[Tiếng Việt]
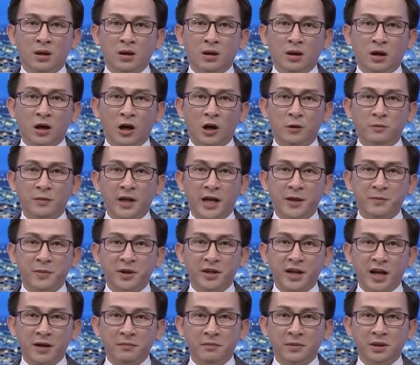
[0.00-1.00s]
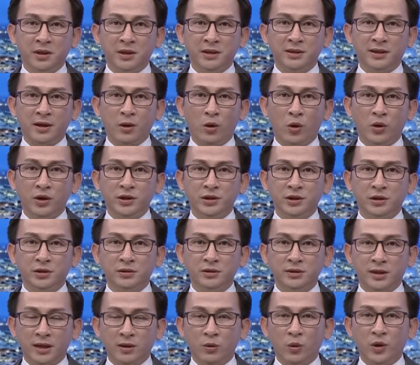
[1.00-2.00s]
Hôm nay 10 tháng 10 tại hội trường
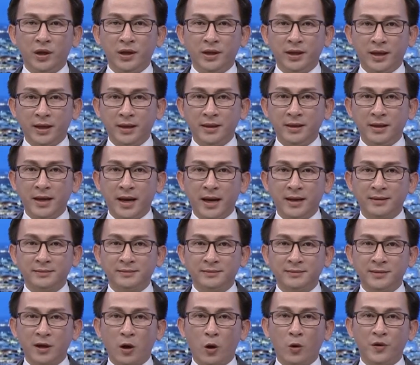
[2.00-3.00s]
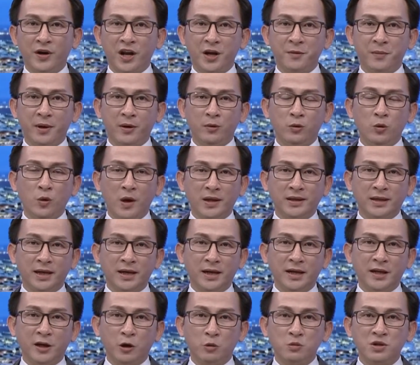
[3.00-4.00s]
Tỉnh ủy Kiên Giang, Đại hội đại biểu Đoàn Thanh
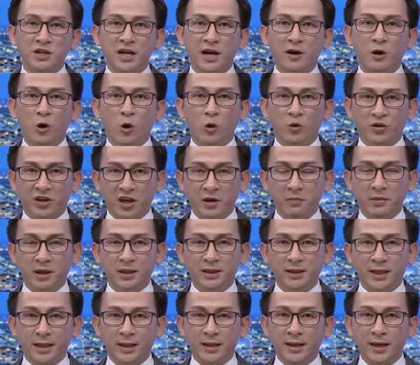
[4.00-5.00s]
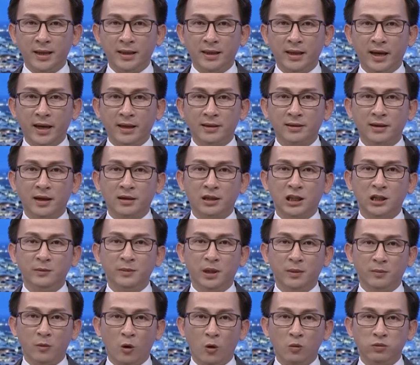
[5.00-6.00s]
niên Cộng sản Hồ Chí Minh tỉnh Kiên Giang lần thứ
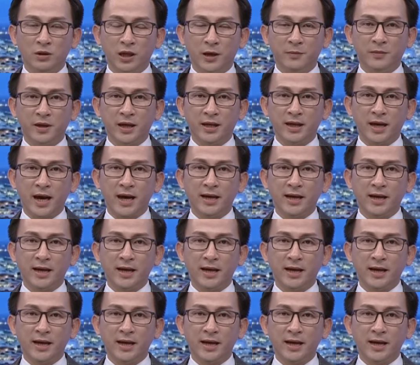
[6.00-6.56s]
11 nhiệm kỳ